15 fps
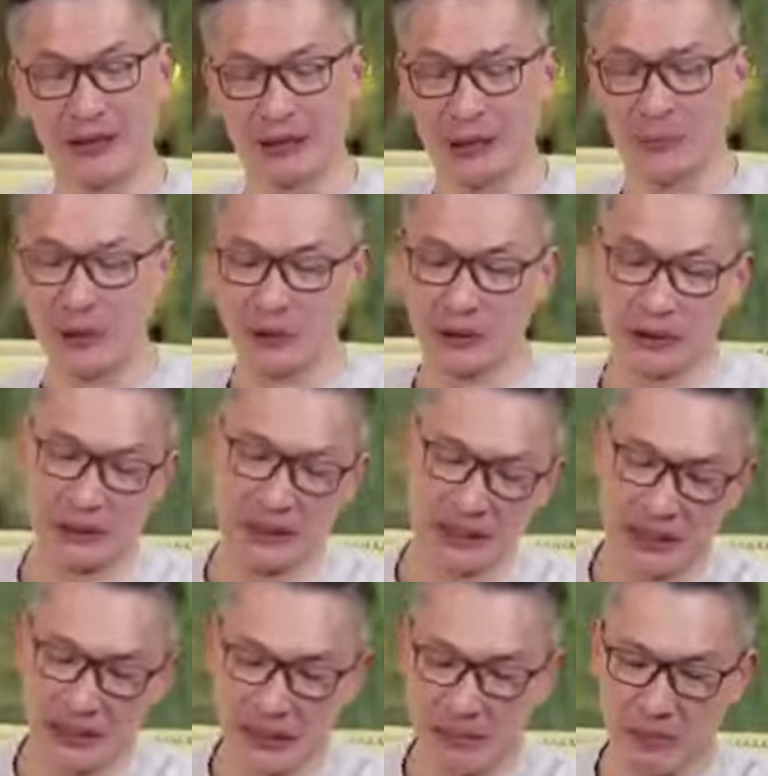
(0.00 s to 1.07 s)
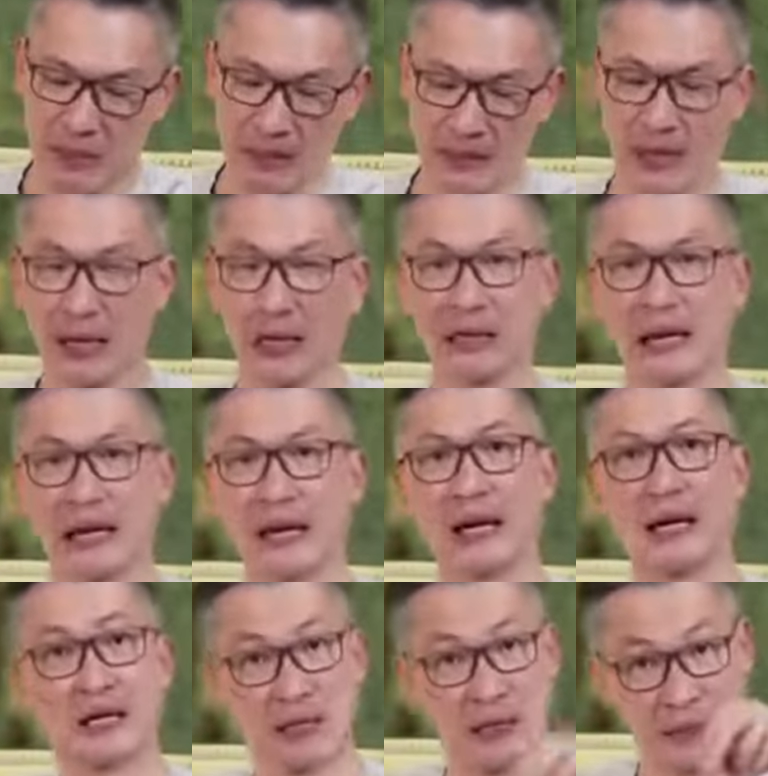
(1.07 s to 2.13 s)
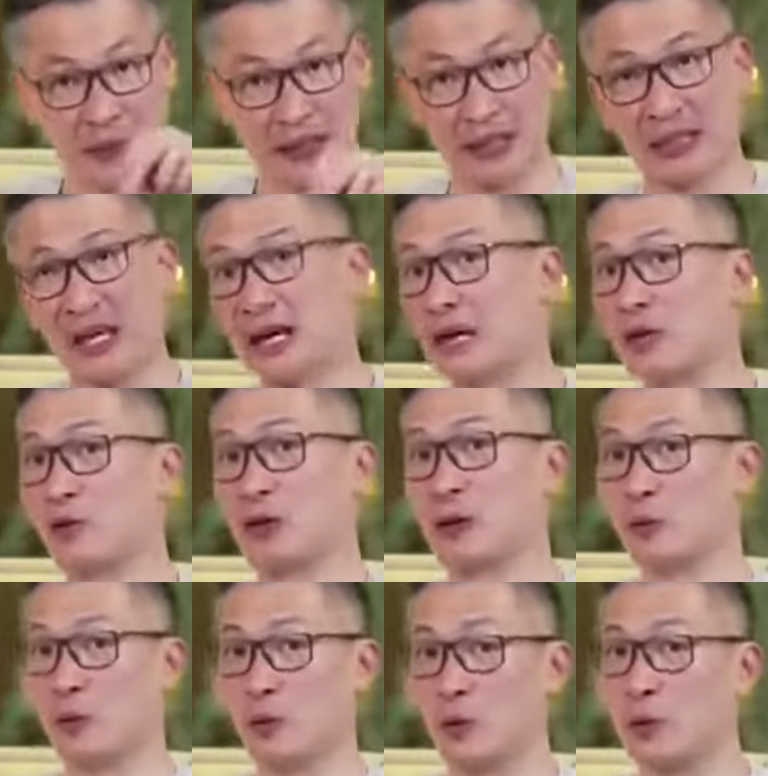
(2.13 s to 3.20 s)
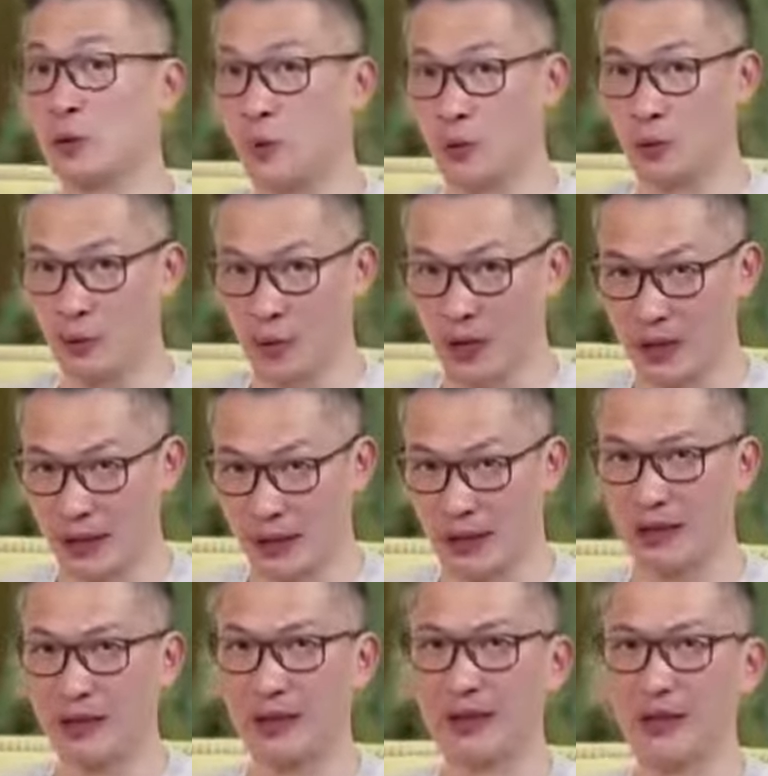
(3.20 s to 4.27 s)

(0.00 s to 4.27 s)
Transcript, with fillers: Tapi untuk Indonesia saya merasakan kayak seperti sekarang 2022 ini,